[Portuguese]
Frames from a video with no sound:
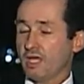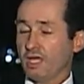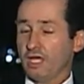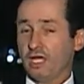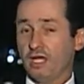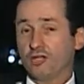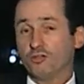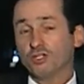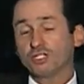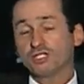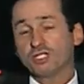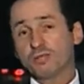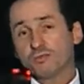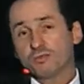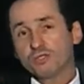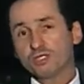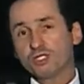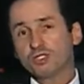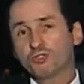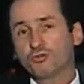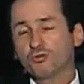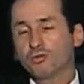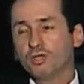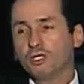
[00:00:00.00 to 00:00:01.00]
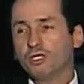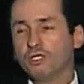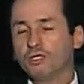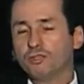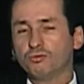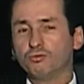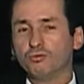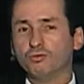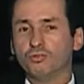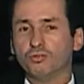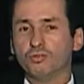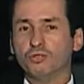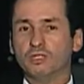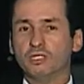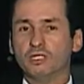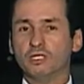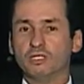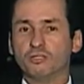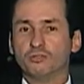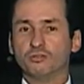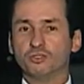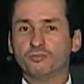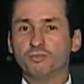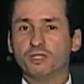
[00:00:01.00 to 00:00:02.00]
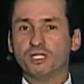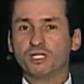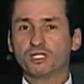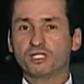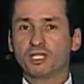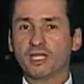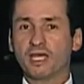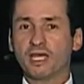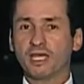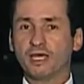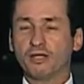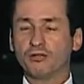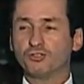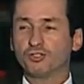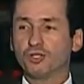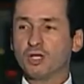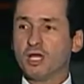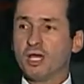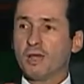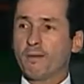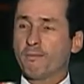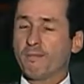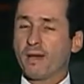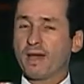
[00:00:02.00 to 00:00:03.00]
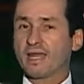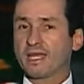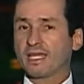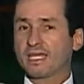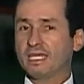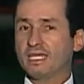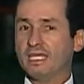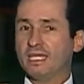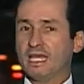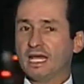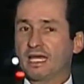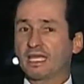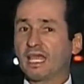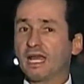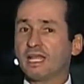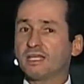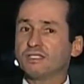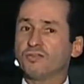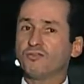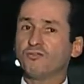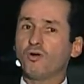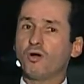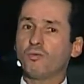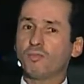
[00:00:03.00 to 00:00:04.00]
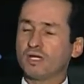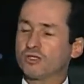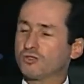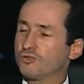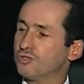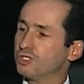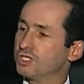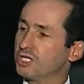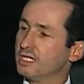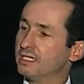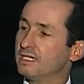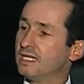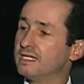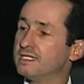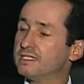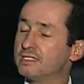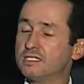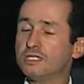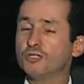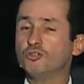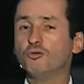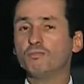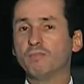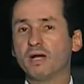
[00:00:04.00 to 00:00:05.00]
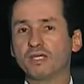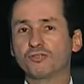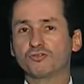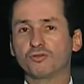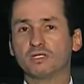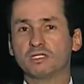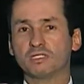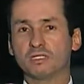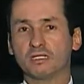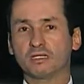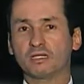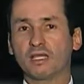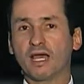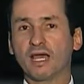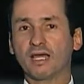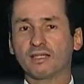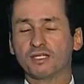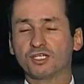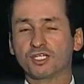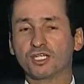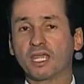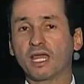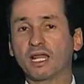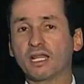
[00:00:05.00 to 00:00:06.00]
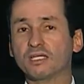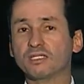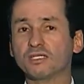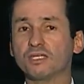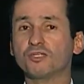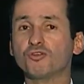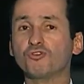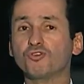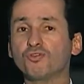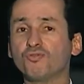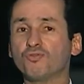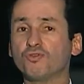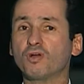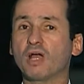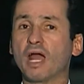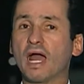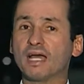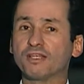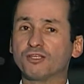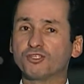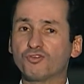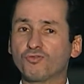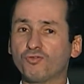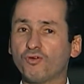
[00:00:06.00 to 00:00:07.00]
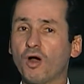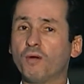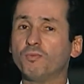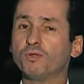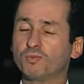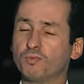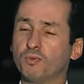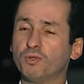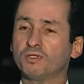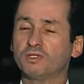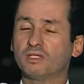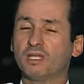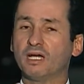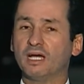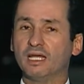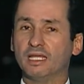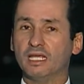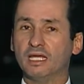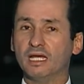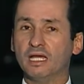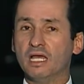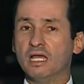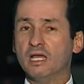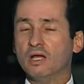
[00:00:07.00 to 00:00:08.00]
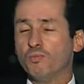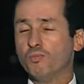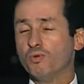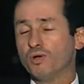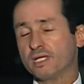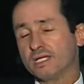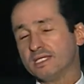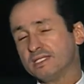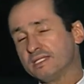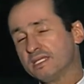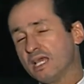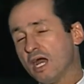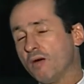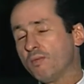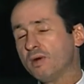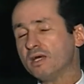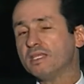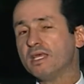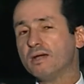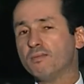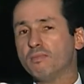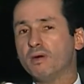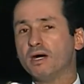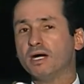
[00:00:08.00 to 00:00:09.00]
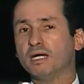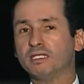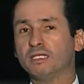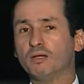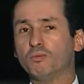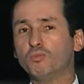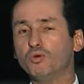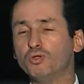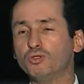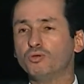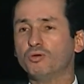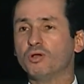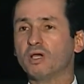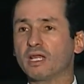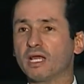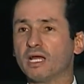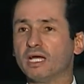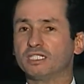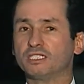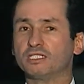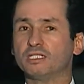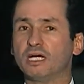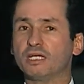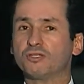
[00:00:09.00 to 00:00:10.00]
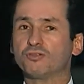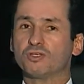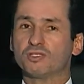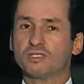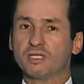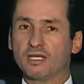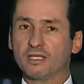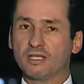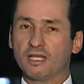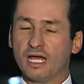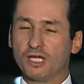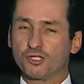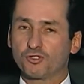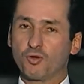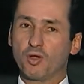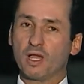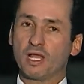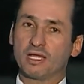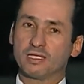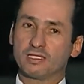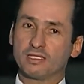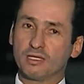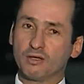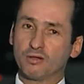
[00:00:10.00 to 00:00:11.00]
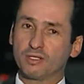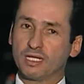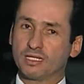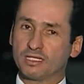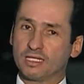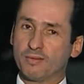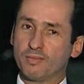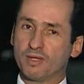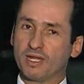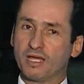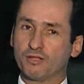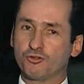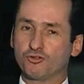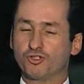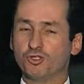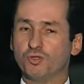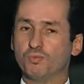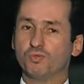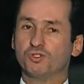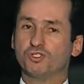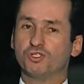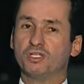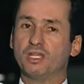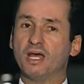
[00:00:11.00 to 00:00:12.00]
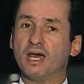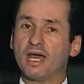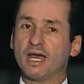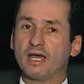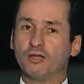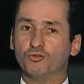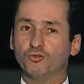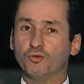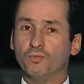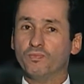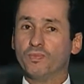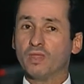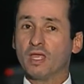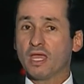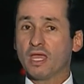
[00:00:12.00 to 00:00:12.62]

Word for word: É, nós temos instruído uh, os ministérios para que aquelas informações que têm sido mais solicitadas, que elas sejam divulgadas de forma espontânea. Porque se há uma demanda muito grande da sociedade com relação a um determinado tipo de dado,